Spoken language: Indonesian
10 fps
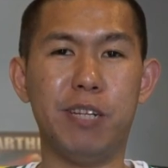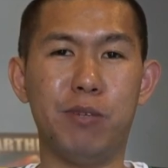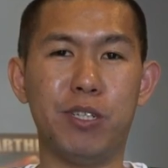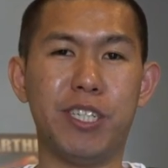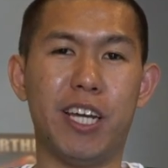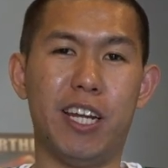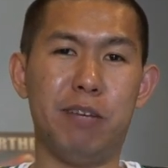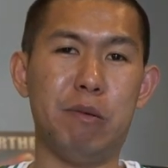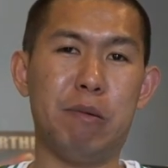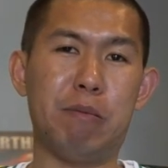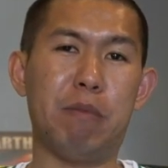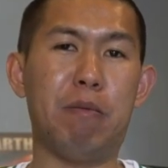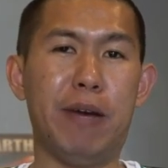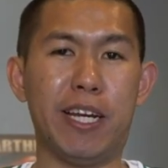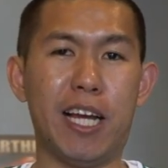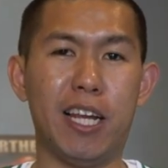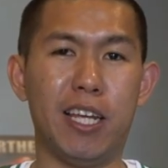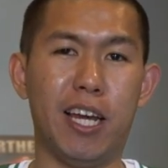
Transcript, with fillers: jadi mau share ya beberapa pemain kali